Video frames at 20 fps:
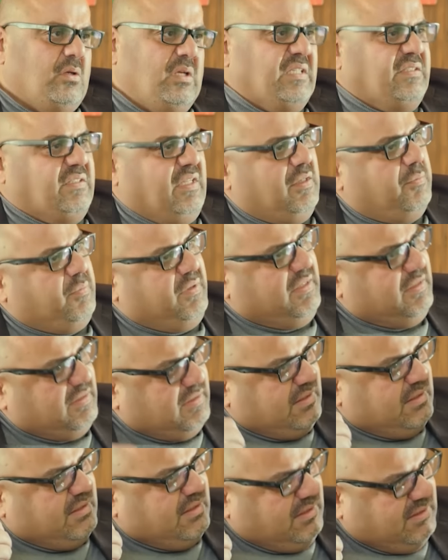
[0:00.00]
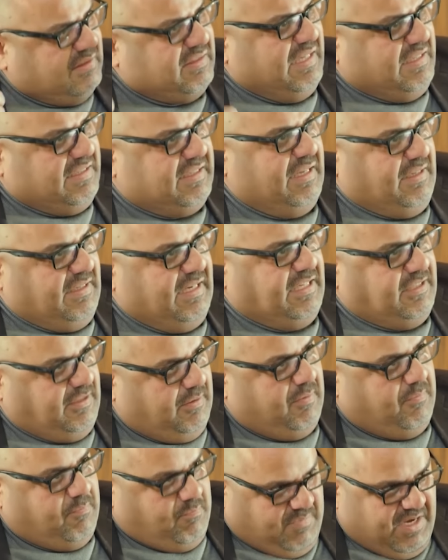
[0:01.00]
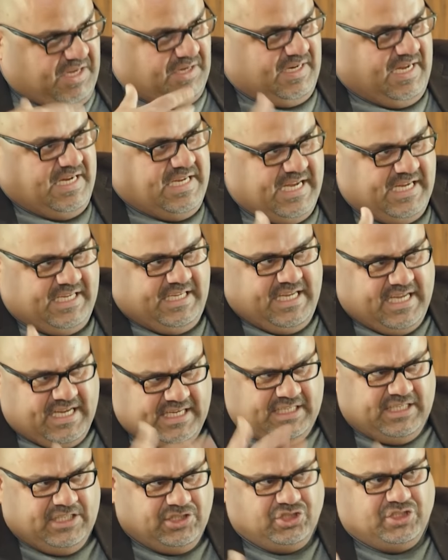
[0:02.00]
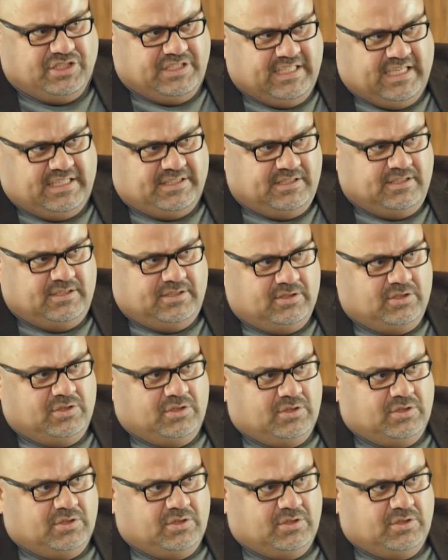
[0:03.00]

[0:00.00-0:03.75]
يا زلمه اتذكر يعني مر عليك هيك شيء يعني